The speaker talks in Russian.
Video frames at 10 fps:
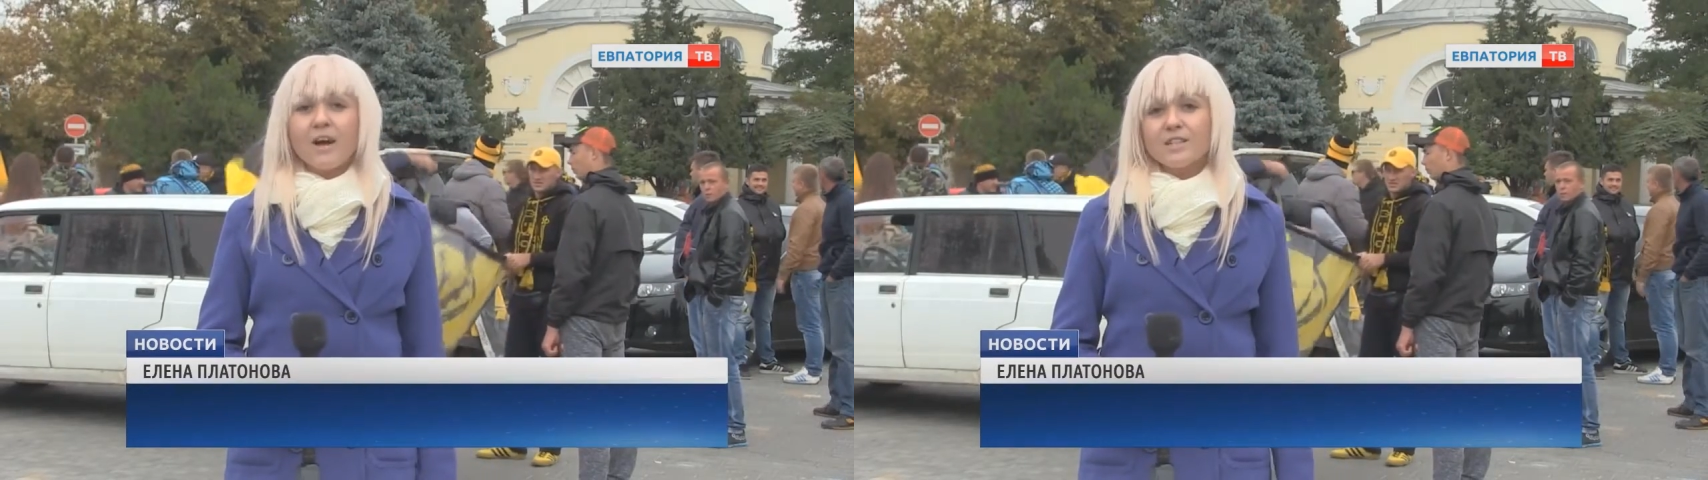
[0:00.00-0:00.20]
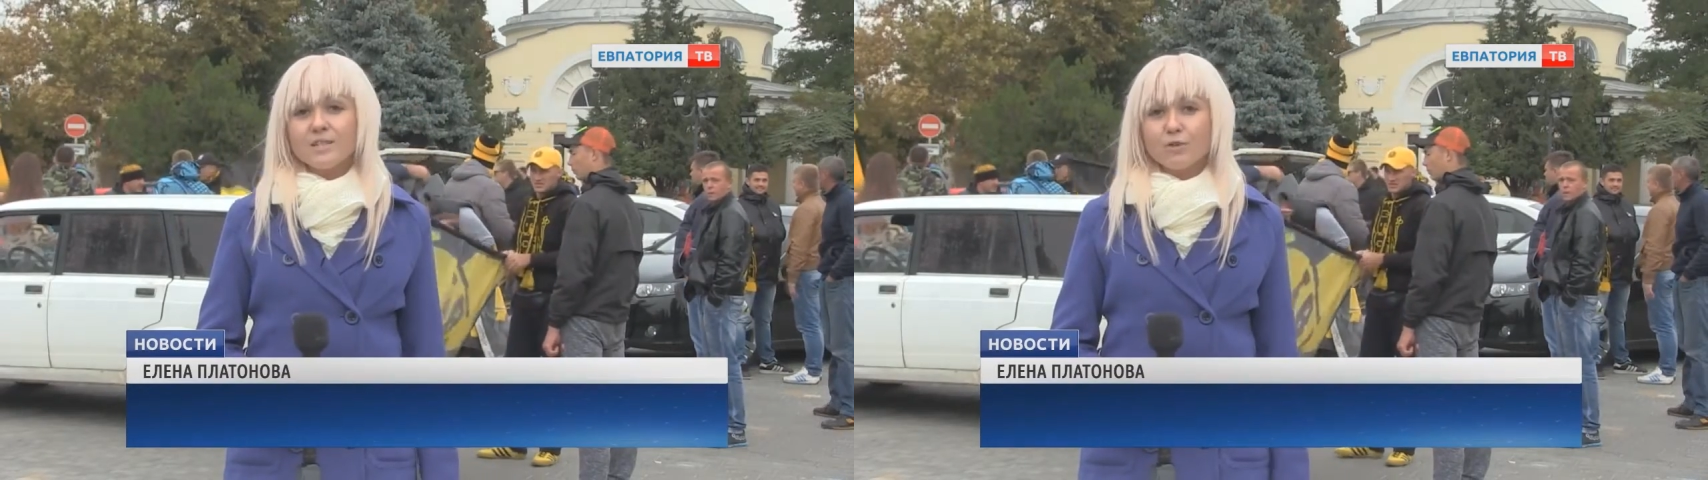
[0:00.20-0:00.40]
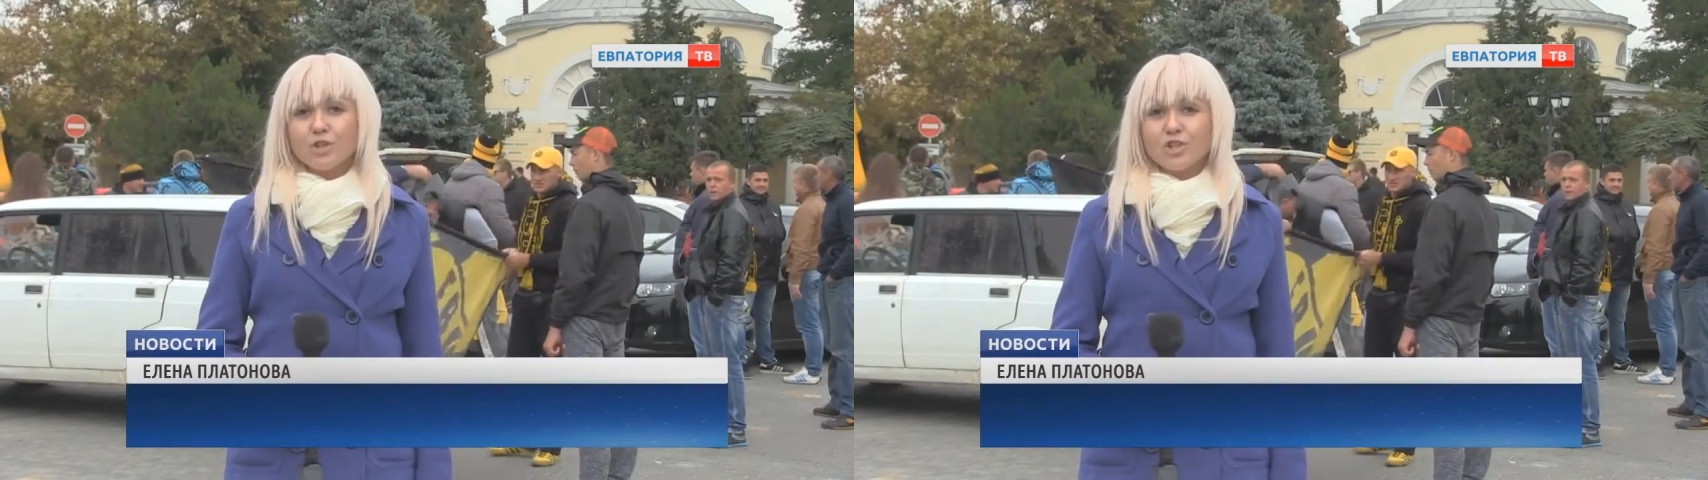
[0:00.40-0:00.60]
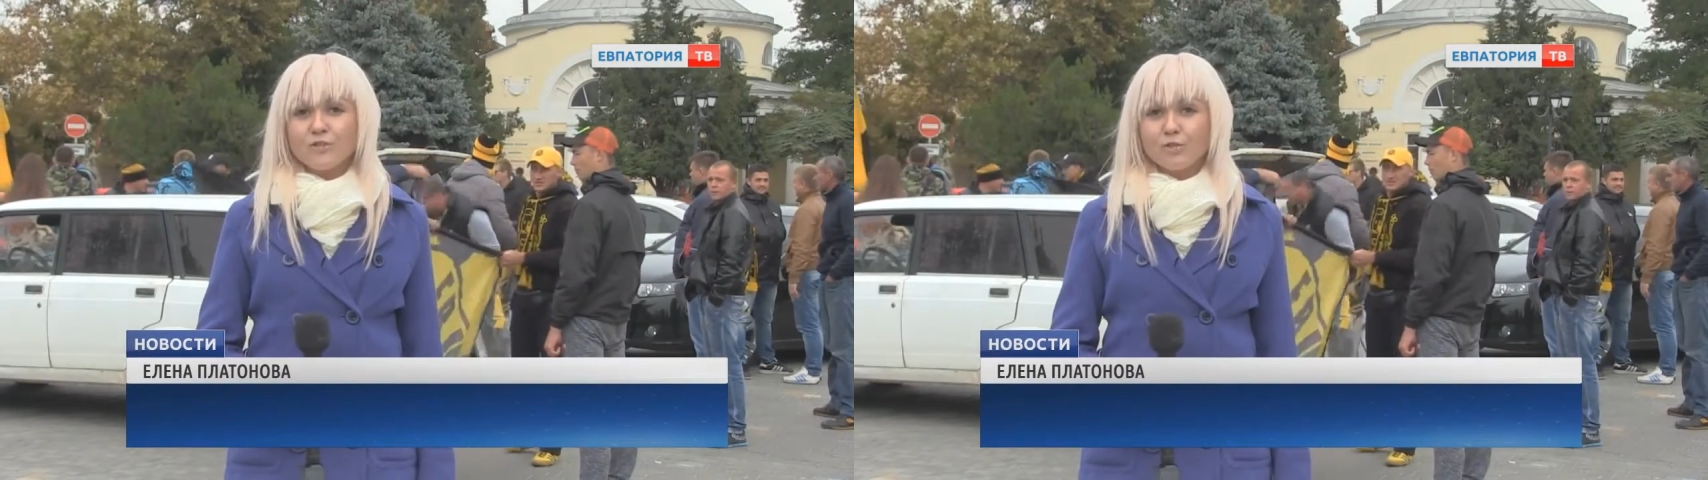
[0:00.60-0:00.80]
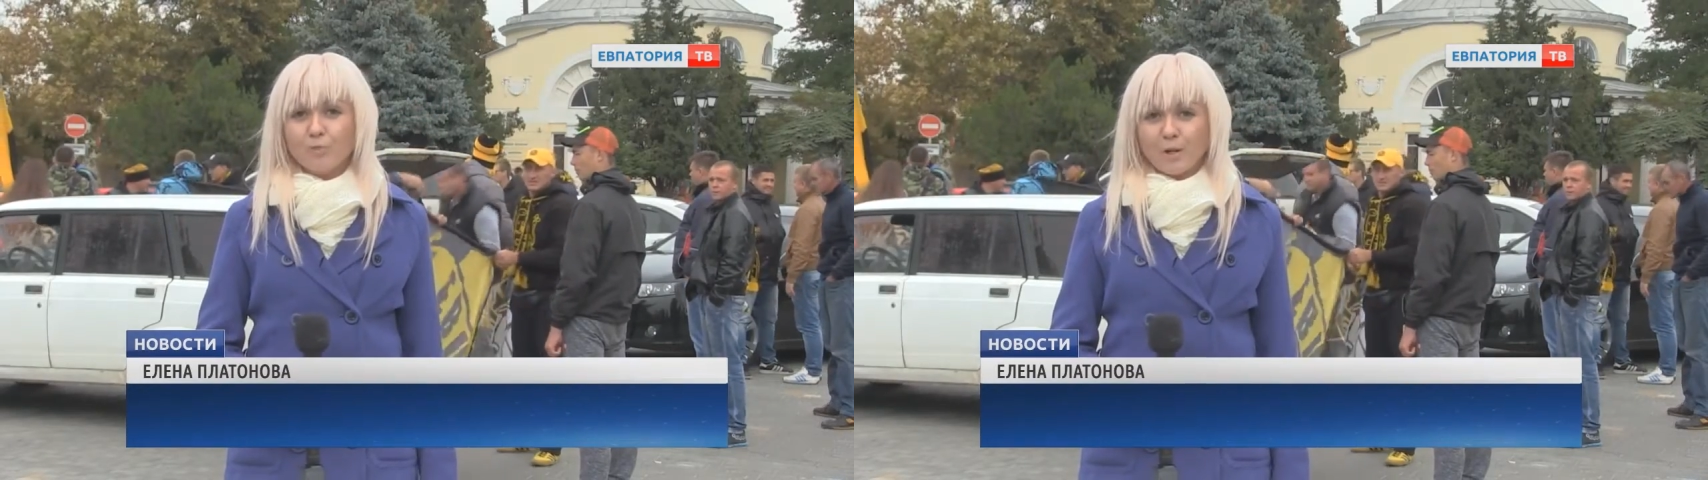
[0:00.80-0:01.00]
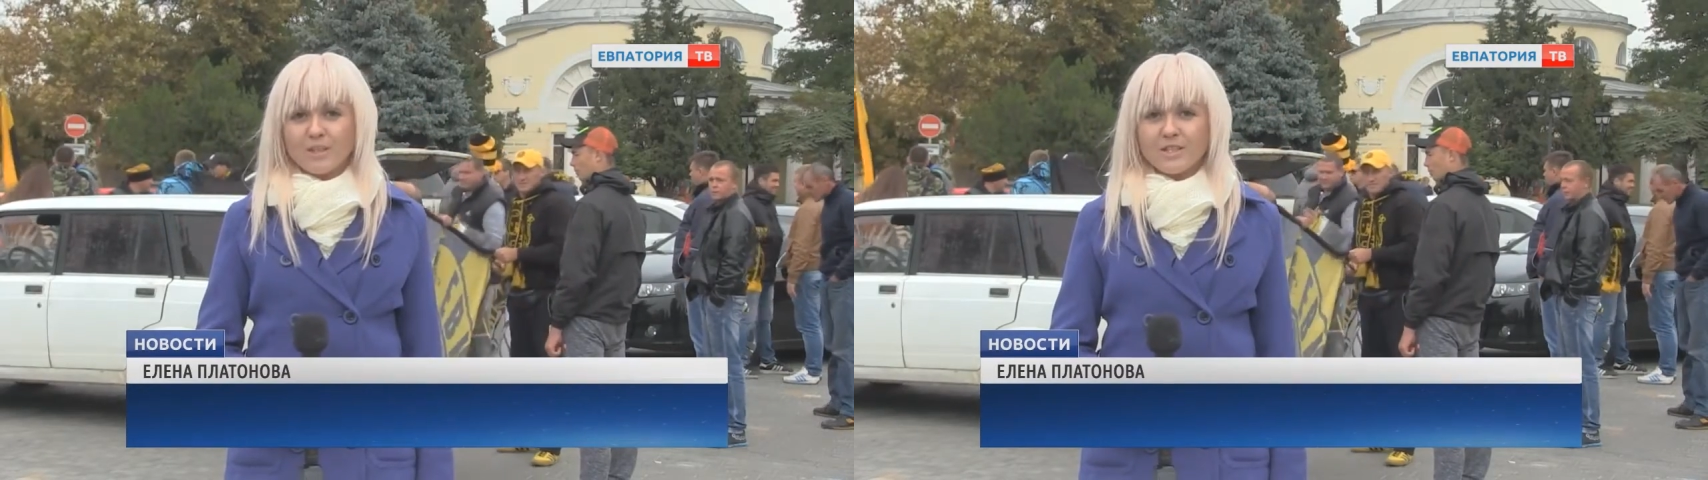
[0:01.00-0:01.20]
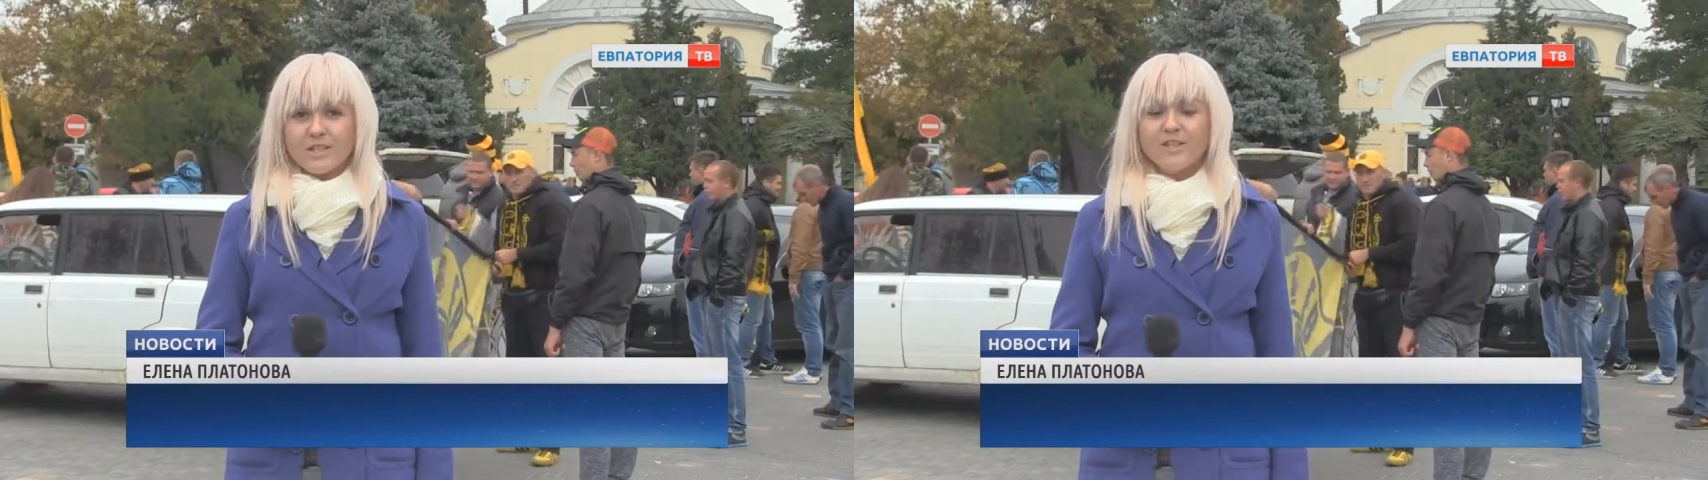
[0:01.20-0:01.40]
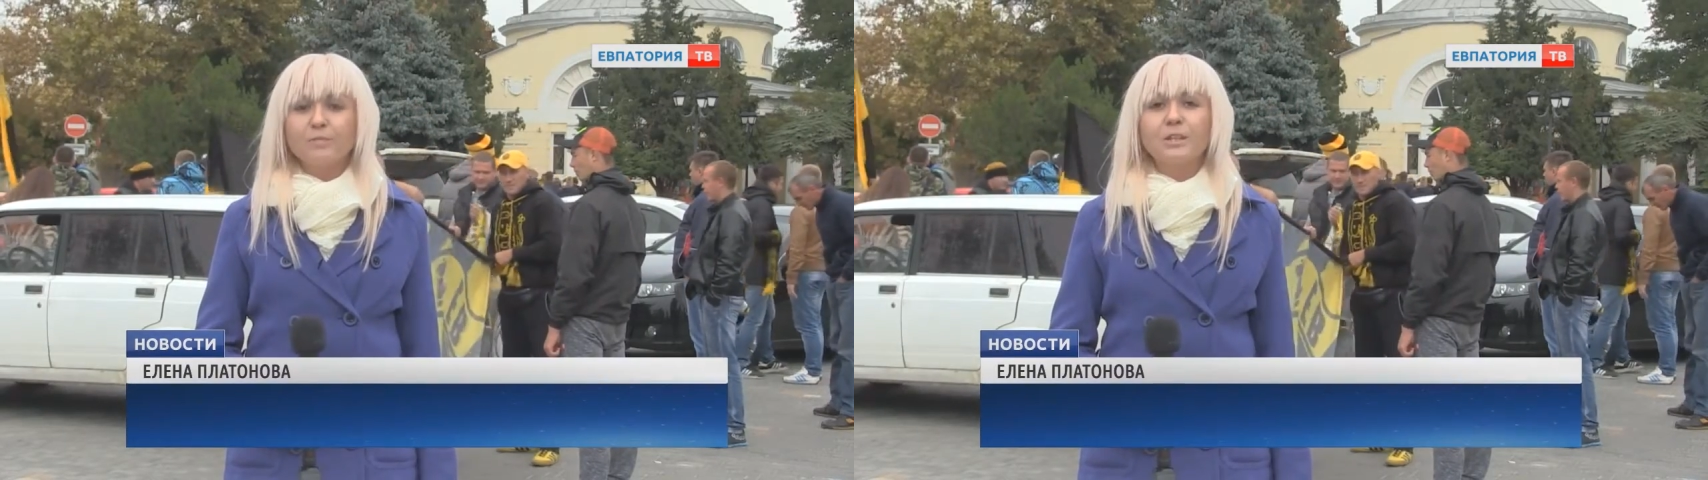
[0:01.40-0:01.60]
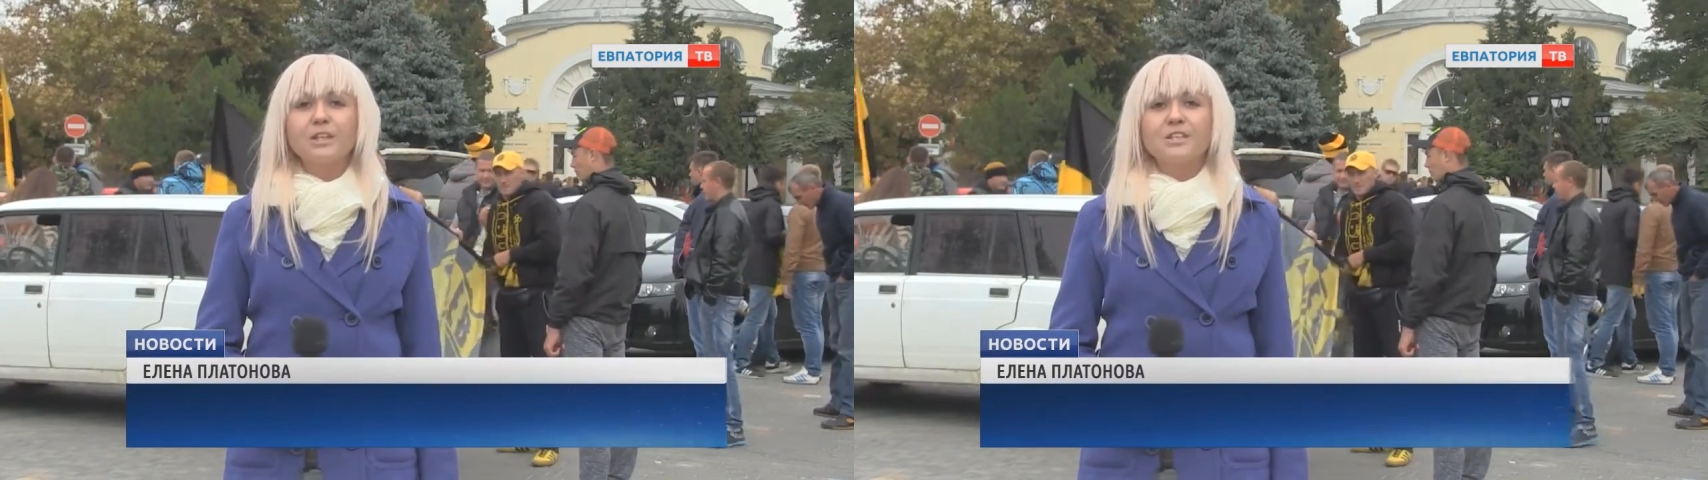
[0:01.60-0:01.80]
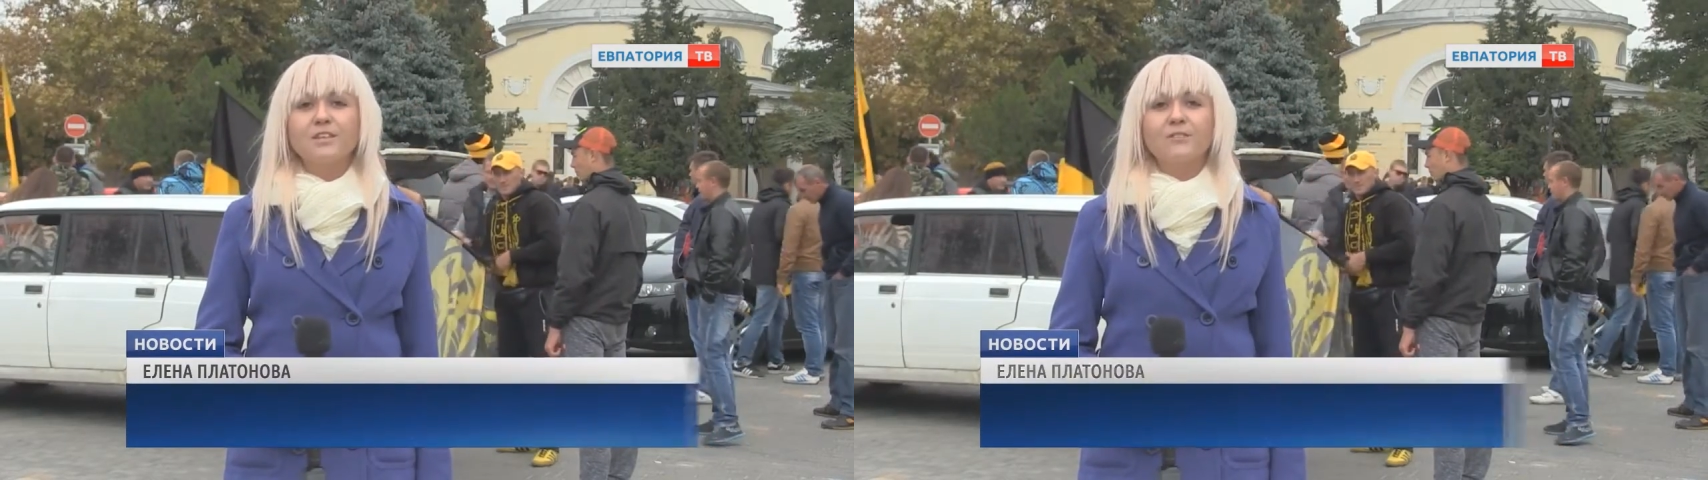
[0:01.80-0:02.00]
А сегодняшний футбольный день евпаторийские